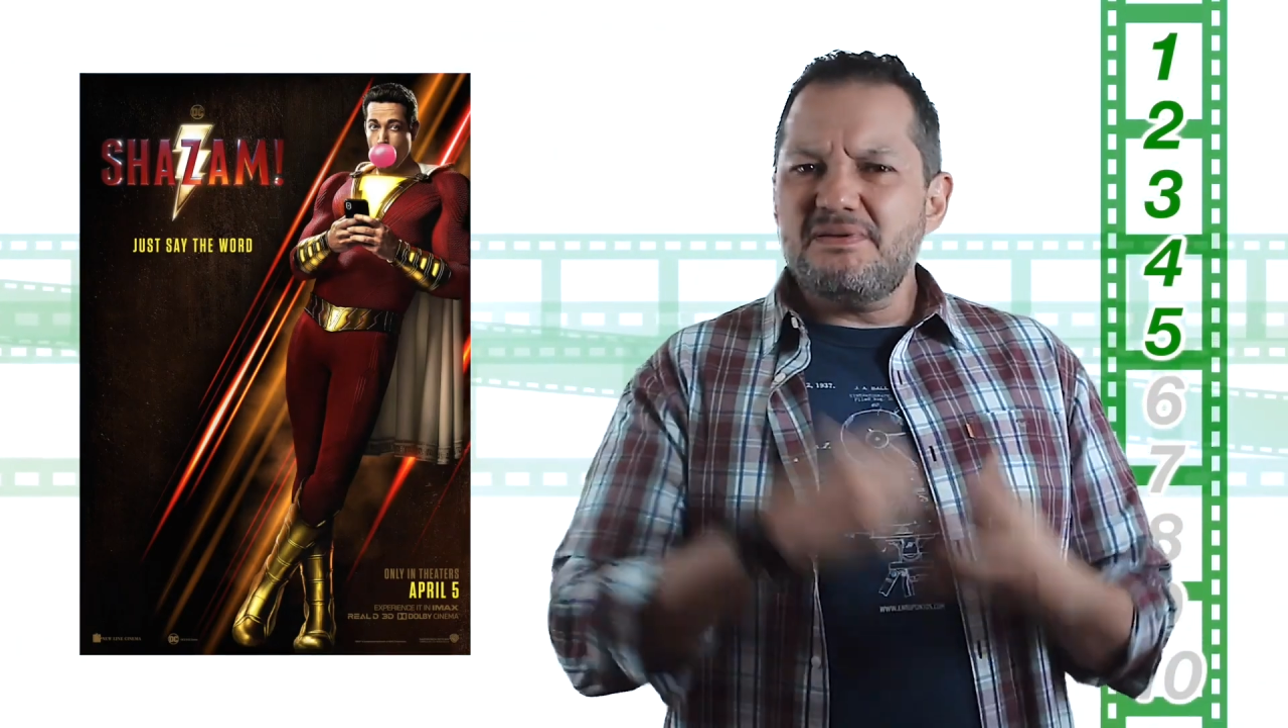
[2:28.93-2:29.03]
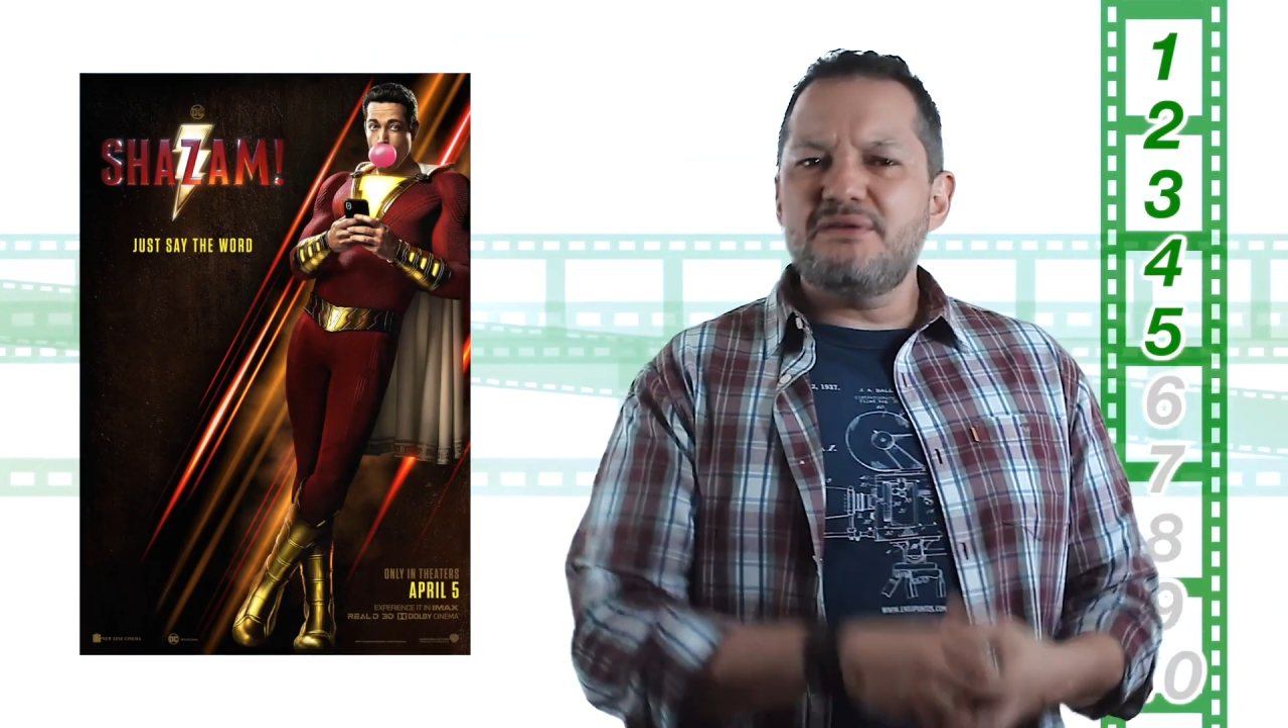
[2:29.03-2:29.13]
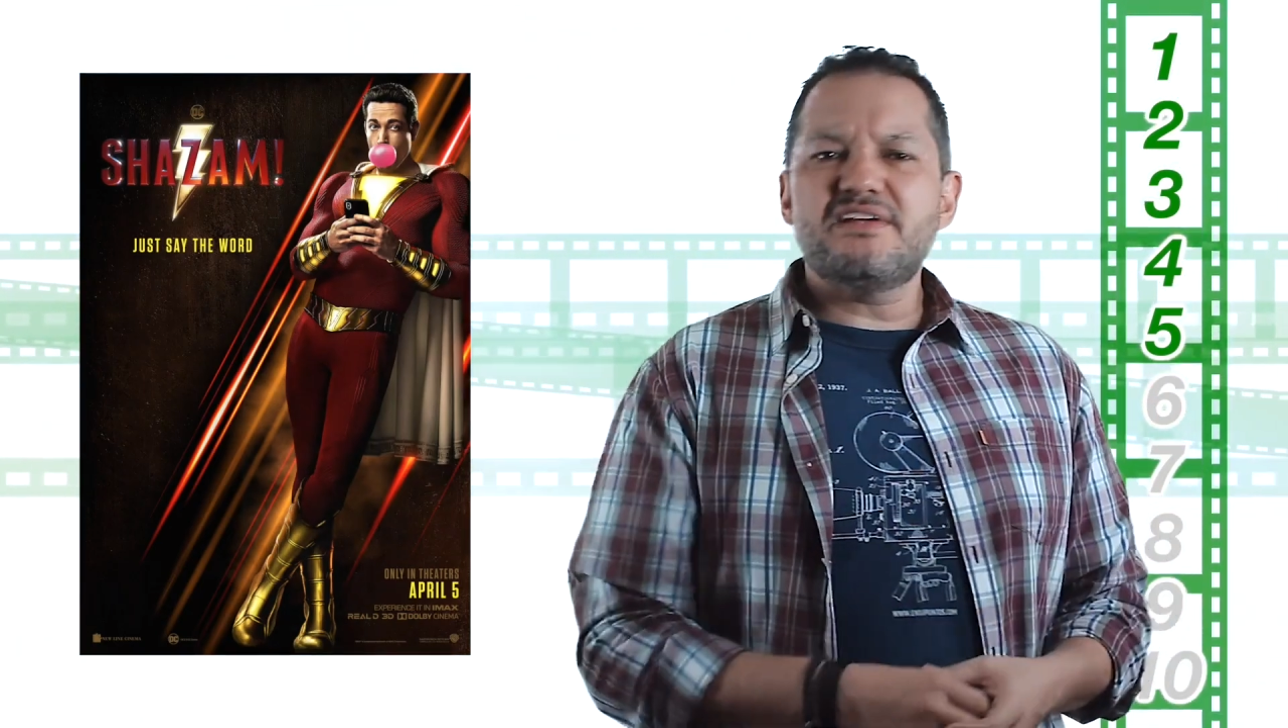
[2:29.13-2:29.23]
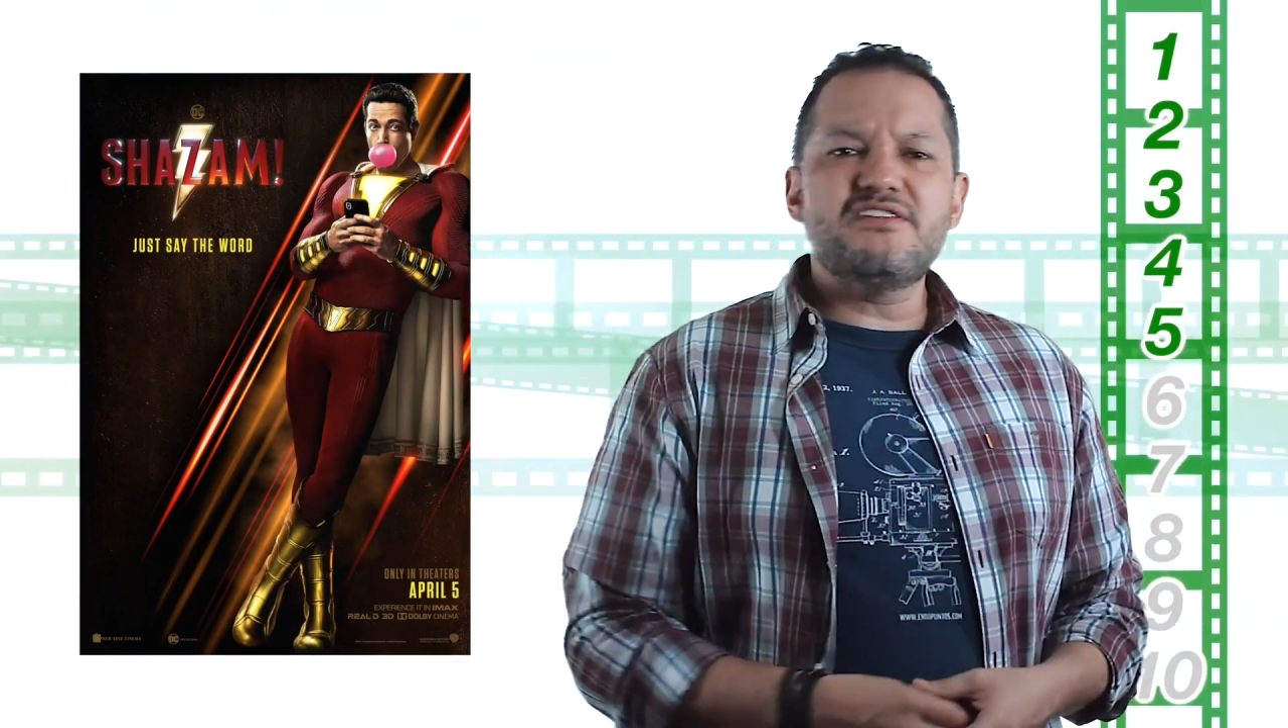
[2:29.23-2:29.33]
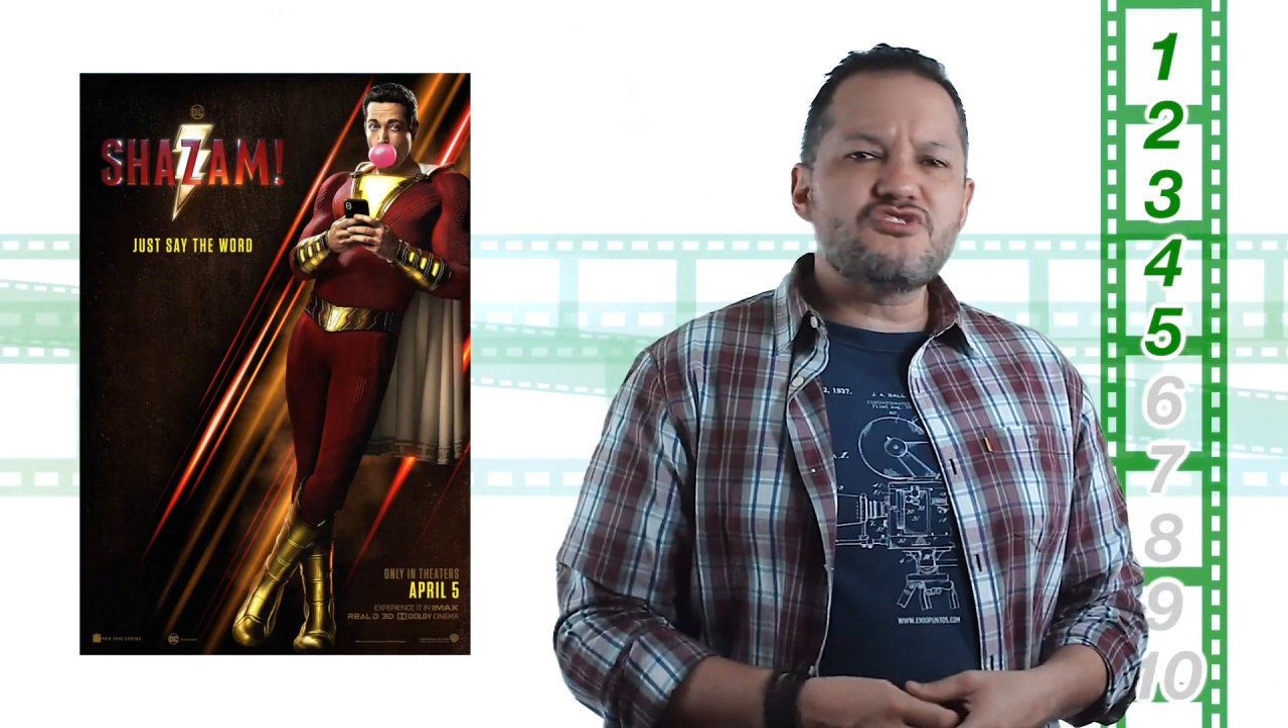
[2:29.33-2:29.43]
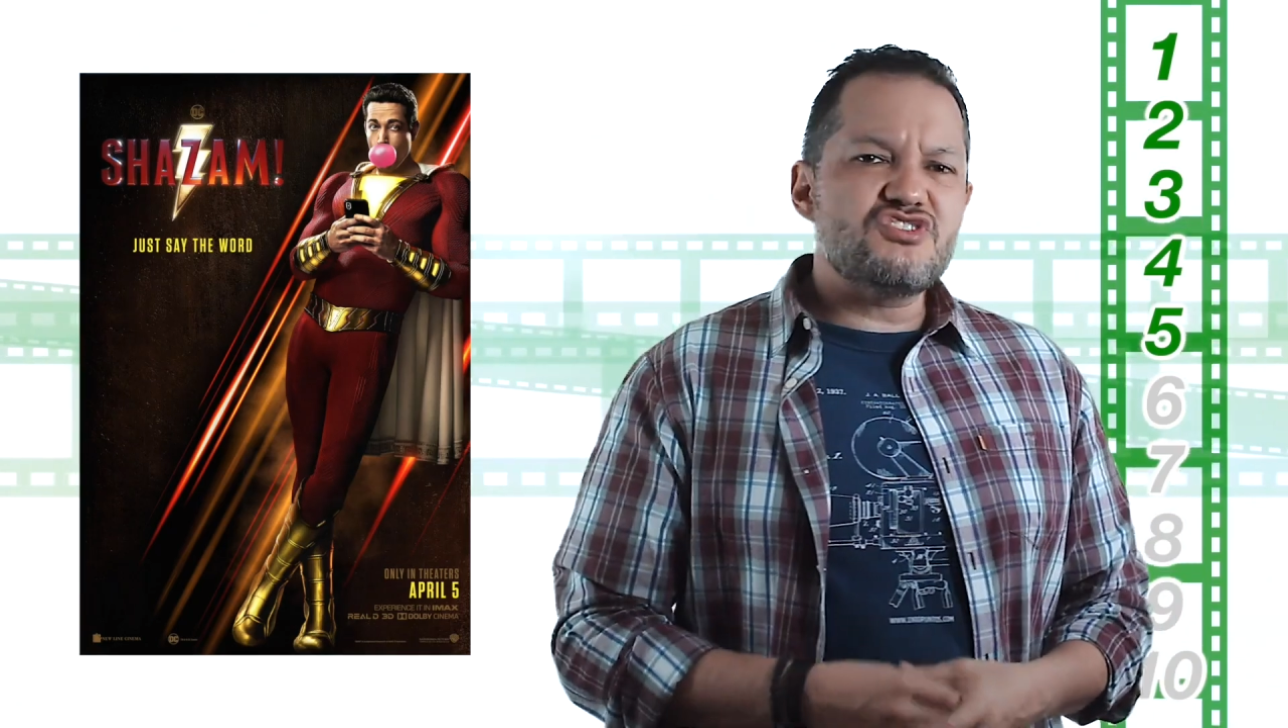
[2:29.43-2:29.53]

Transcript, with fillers: películas de